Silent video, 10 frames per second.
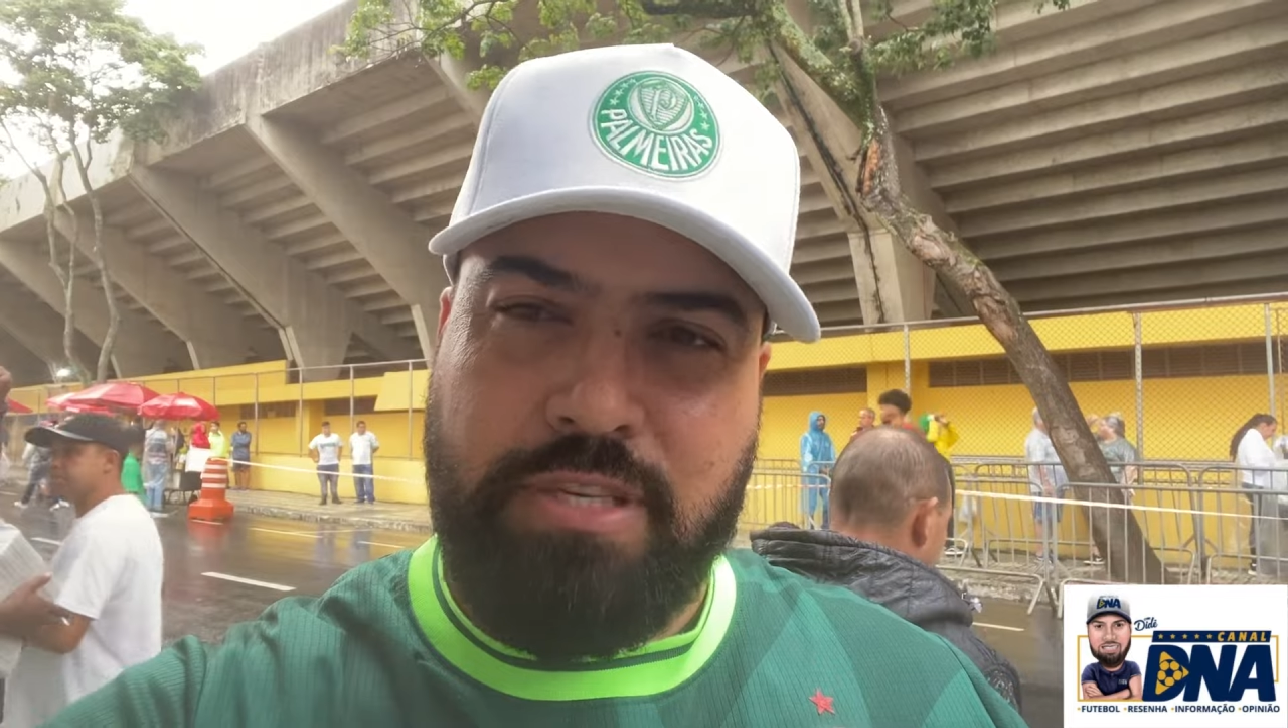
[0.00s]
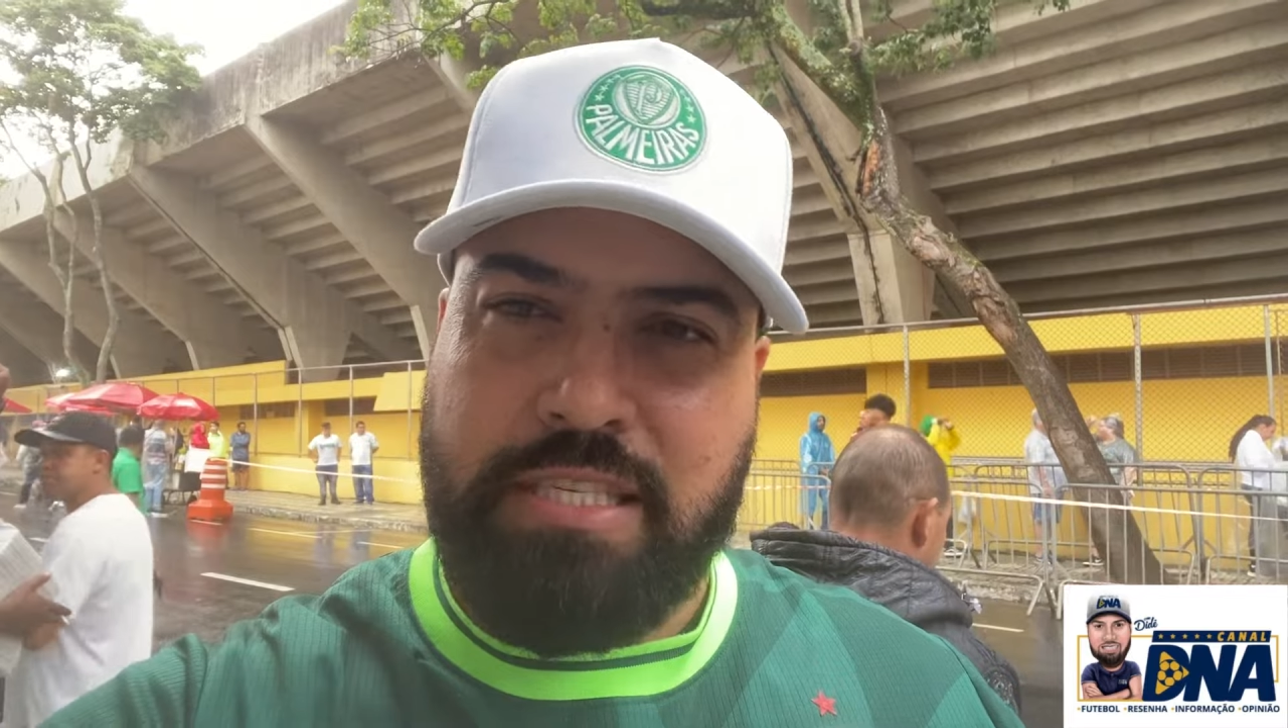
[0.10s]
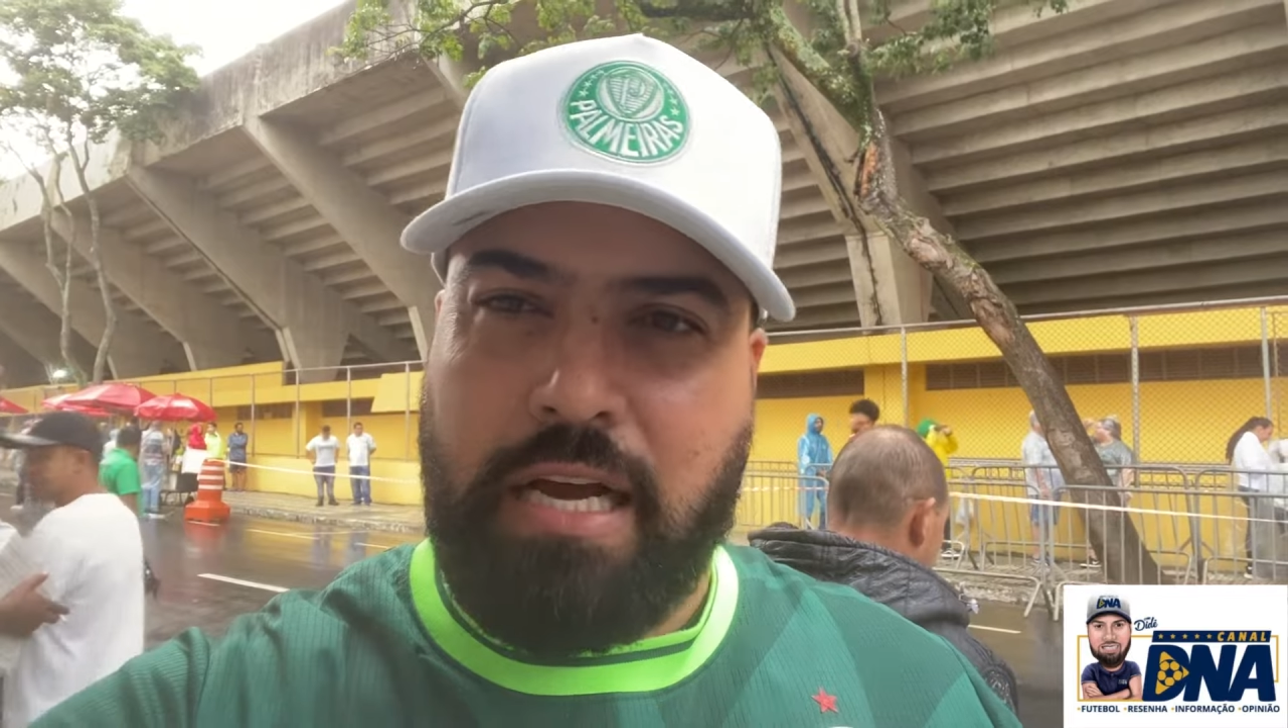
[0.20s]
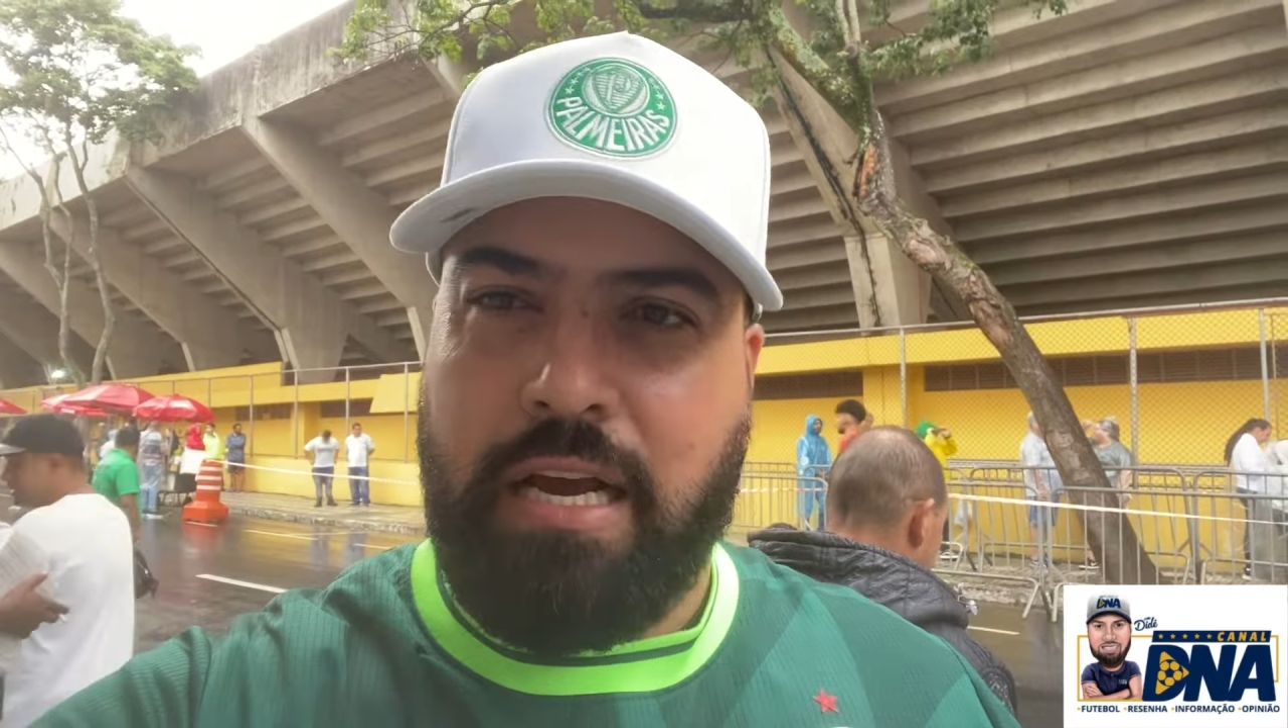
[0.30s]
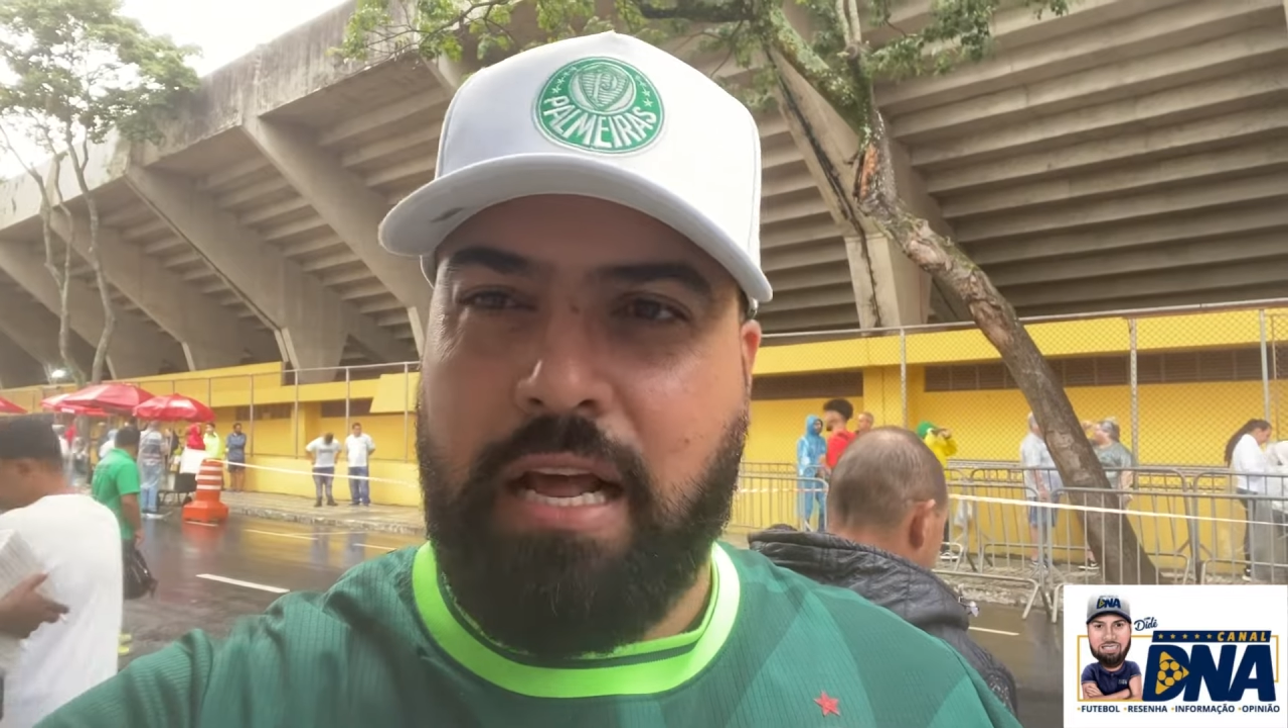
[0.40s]

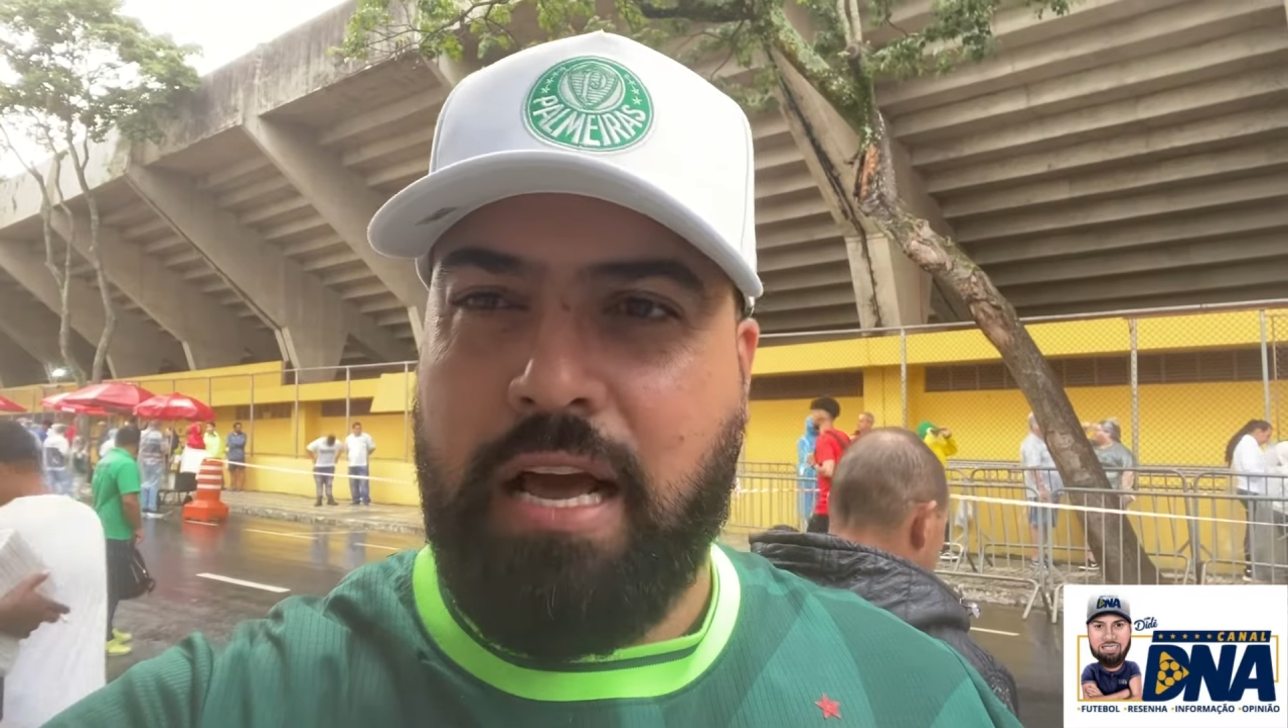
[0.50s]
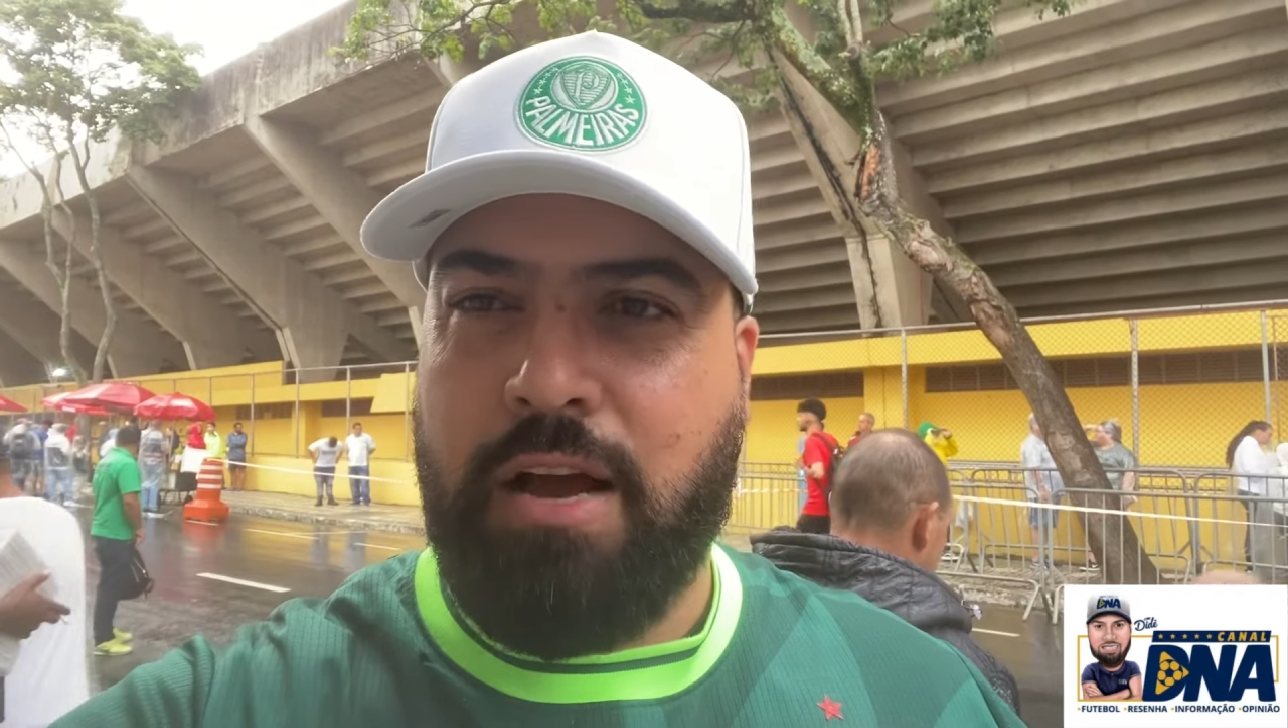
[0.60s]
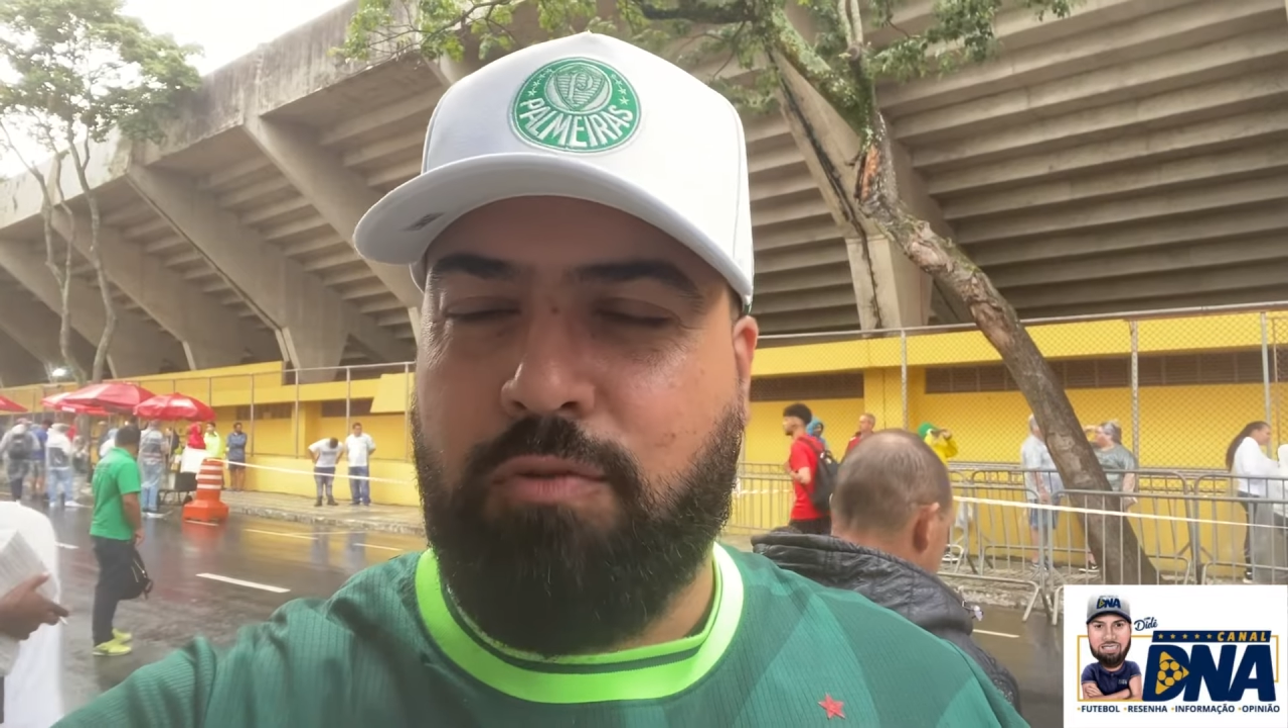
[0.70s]
Instagram